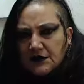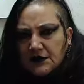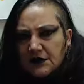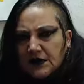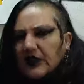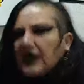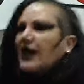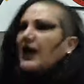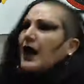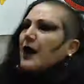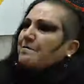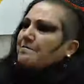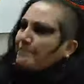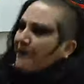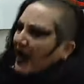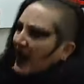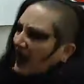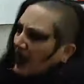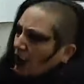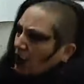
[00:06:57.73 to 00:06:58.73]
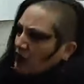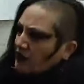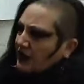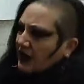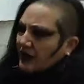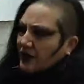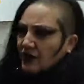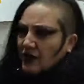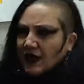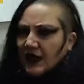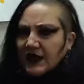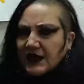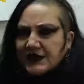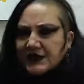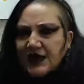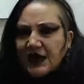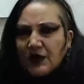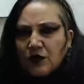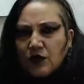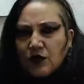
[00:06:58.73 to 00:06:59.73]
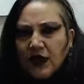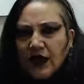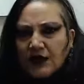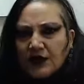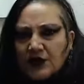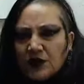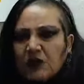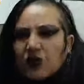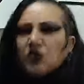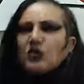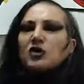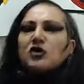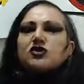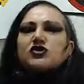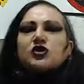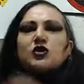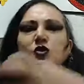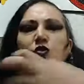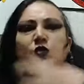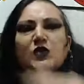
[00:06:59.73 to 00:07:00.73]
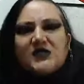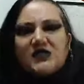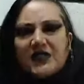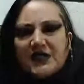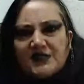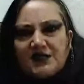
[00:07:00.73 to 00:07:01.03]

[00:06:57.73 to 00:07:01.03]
y la pelota con la que están jugando son nuestras